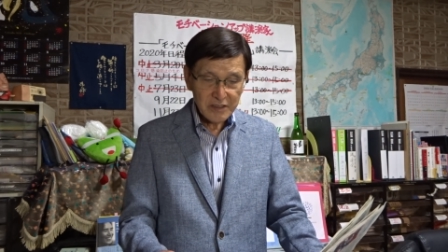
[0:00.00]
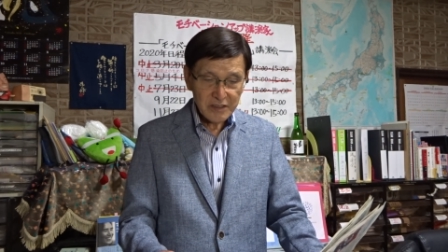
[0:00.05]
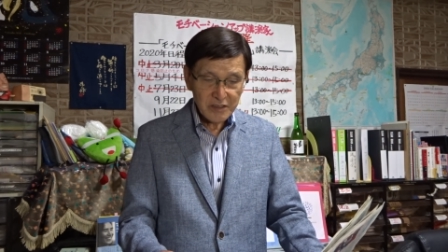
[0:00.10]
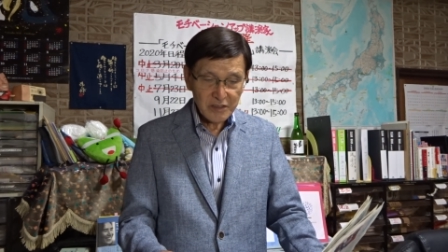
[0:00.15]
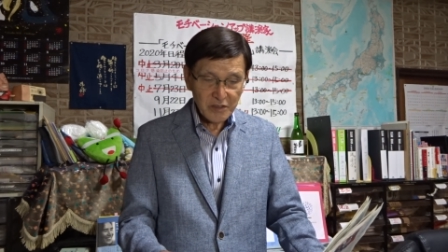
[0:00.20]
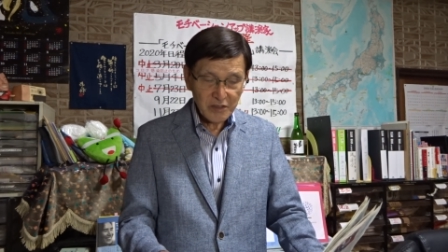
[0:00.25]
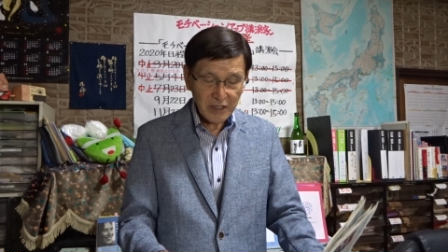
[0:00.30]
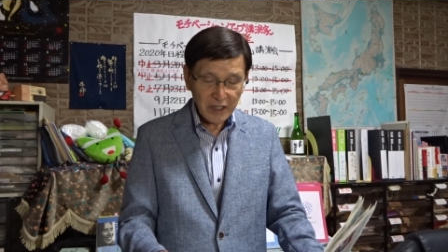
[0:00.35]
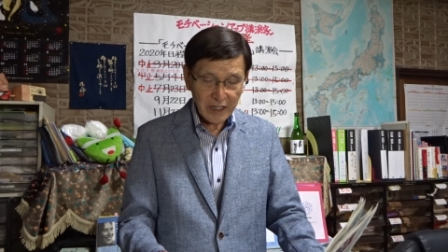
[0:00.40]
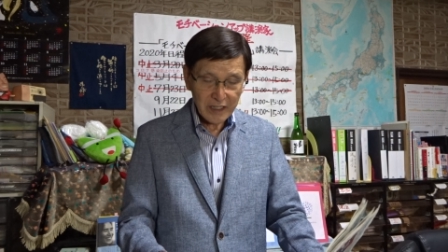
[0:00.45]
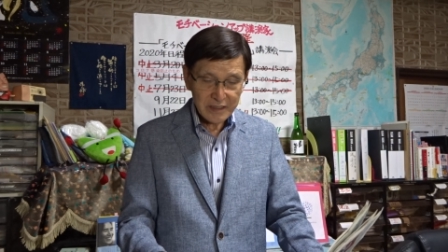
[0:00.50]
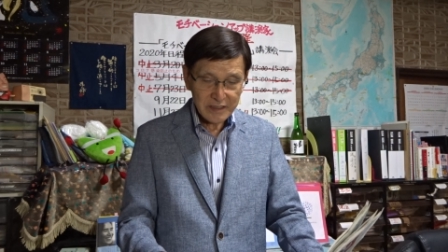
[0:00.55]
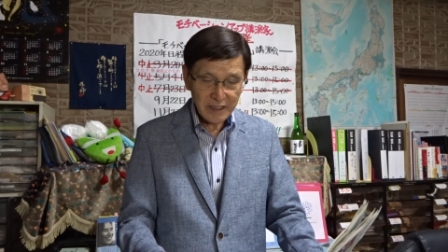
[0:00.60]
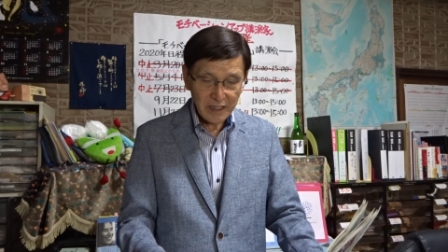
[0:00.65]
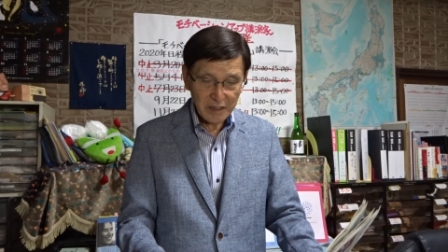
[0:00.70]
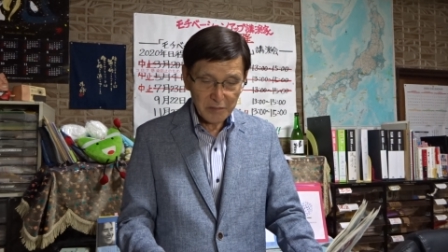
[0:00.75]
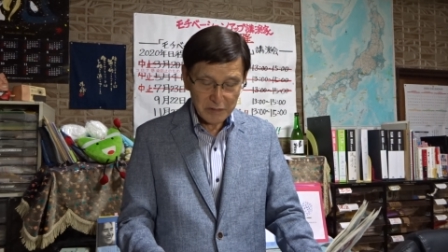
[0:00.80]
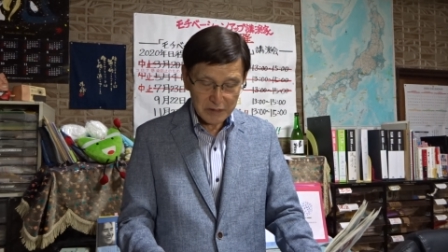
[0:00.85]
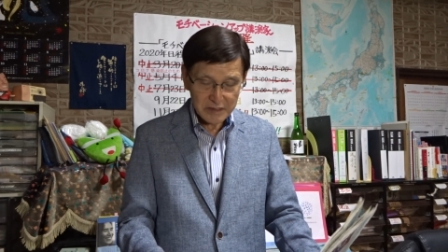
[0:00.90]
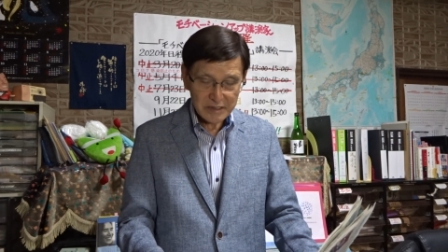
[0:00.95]
と書い
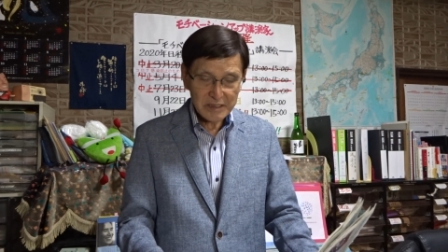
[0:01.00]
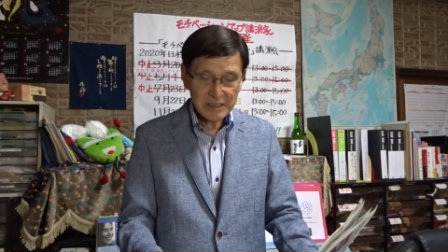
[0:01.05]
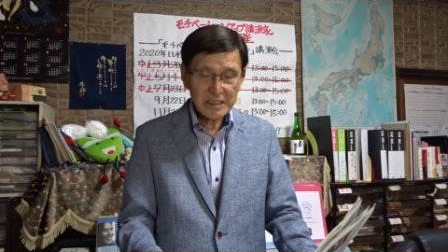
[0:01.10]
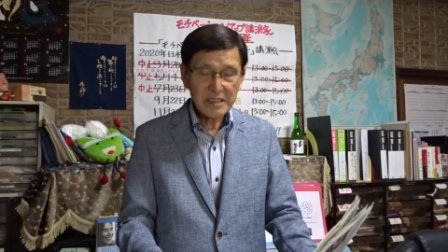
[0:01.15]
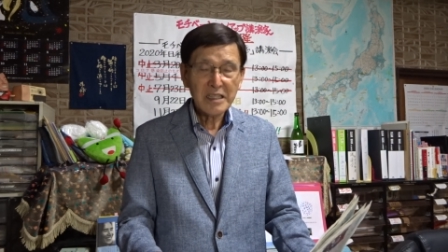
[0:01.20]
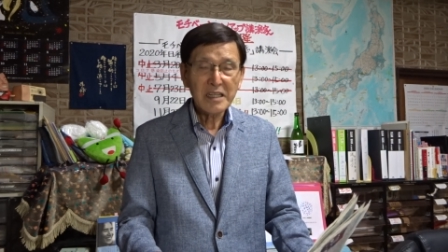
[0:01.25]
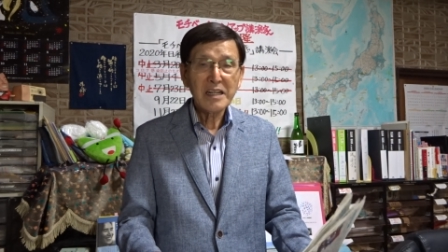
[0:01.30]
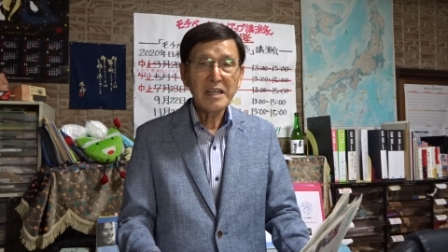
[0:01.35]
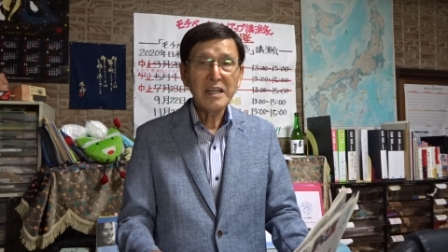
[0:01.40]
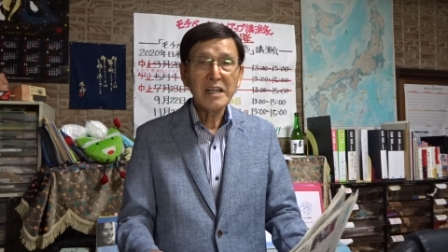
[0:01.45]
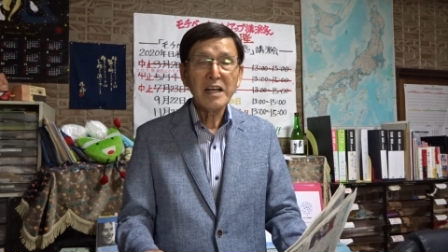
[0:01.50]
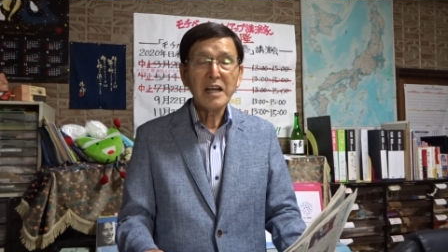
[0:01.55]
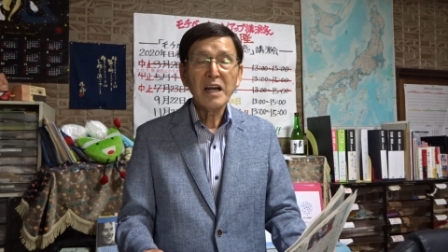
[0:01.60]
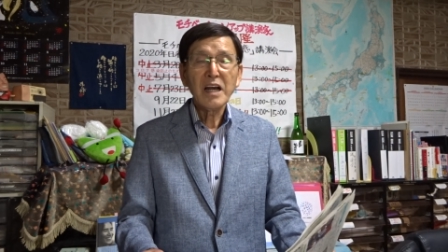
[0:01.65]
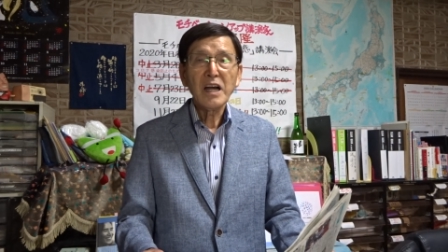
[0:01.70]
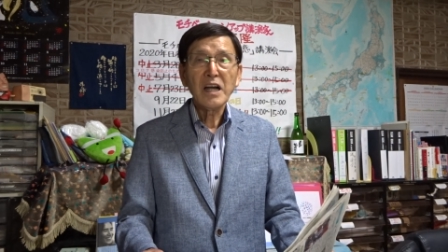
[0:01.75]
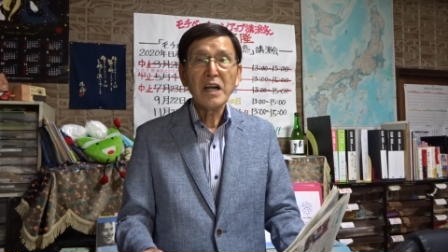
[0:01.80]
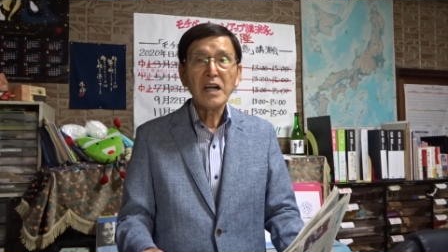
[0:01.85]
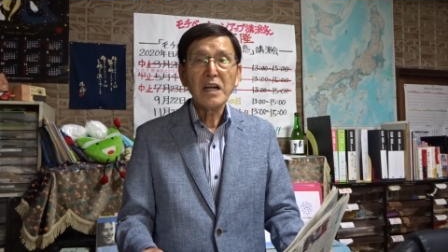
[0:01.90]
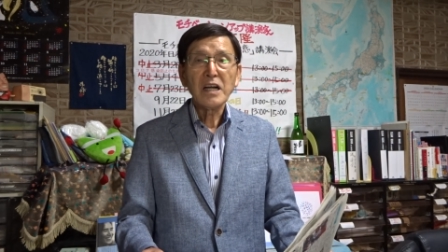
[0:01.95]
てあります
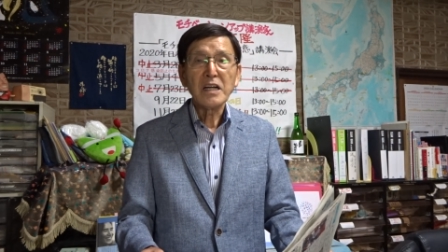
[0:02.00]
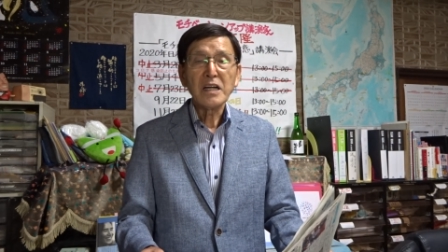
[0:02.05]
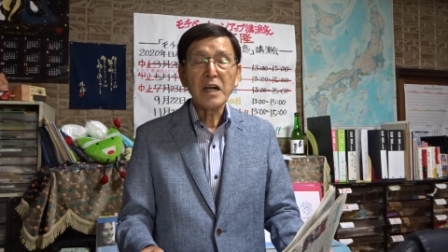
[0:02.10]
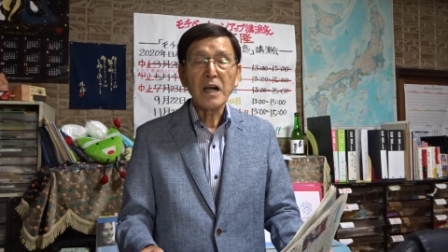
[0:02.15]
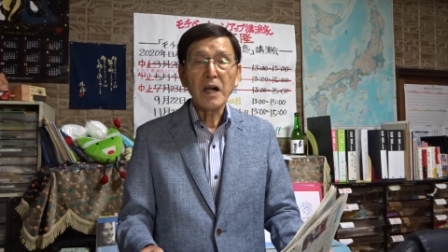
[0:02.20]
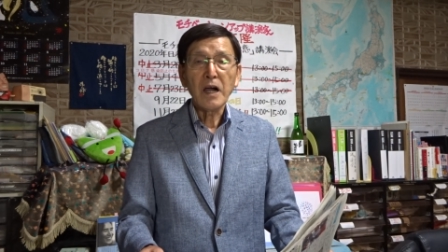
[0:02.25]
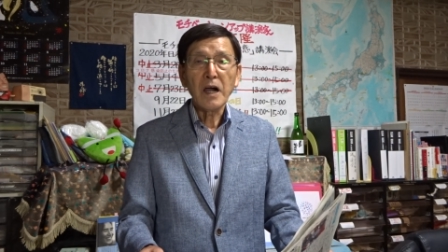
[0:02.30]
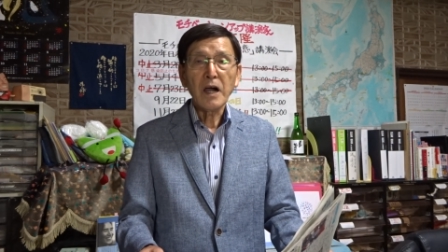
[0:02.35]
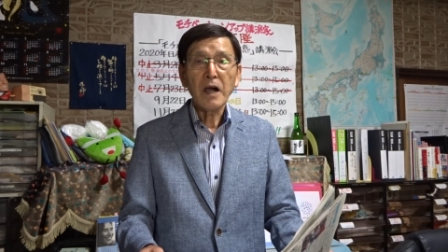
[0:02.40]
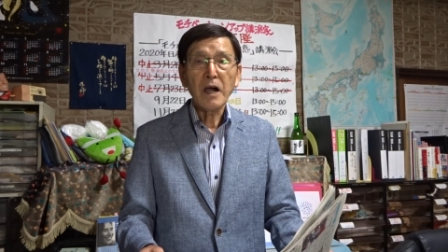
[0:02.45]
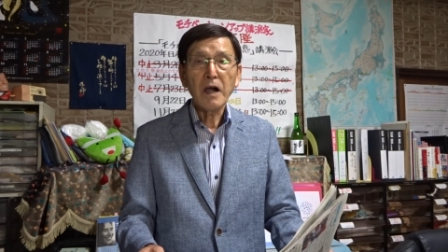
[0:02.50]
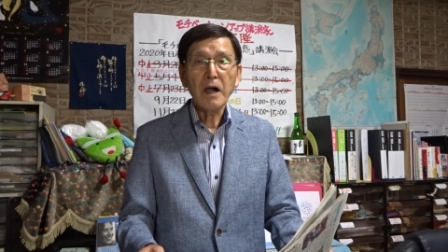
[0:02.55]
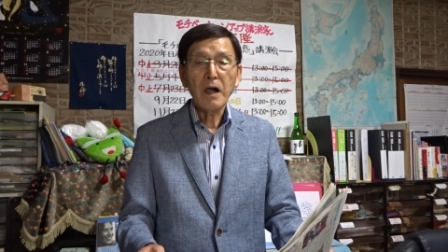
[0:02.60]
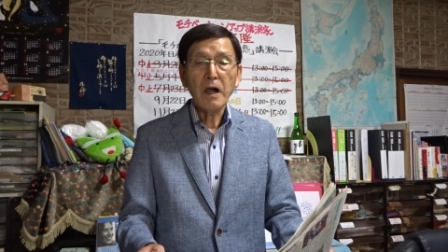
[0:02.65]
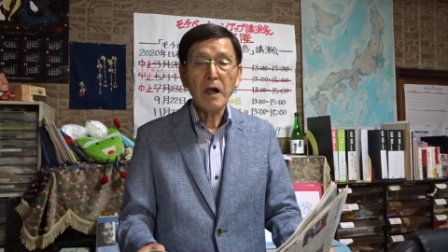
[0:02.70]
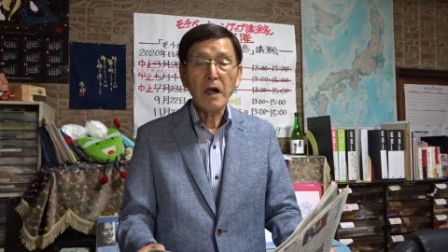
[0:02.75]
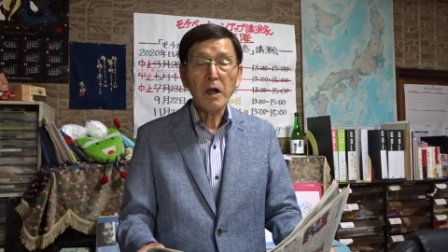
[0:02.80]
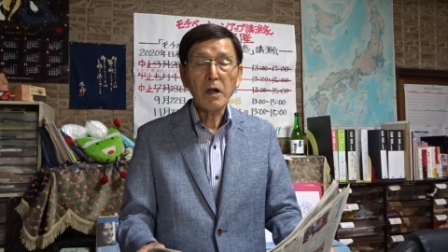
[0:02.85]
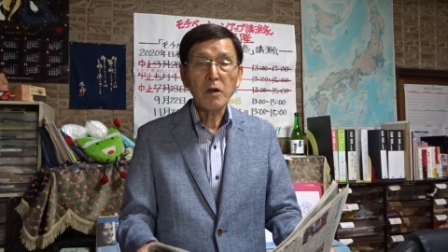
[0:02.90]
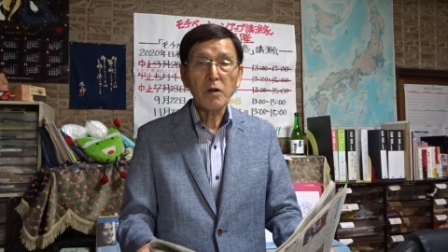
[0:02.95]

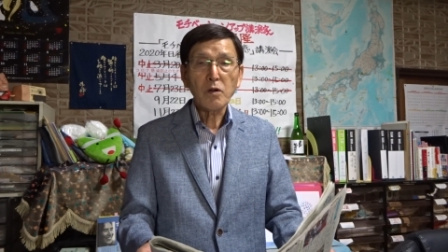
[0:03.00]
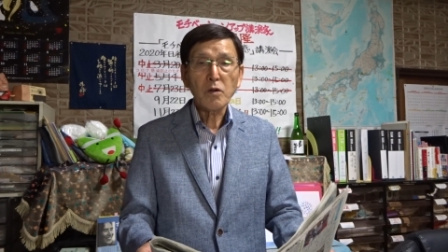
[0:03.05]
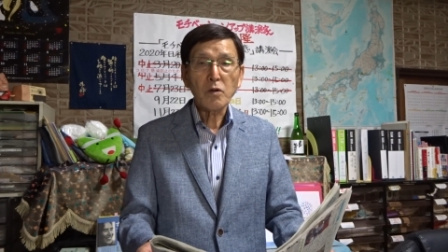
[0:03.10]
ああ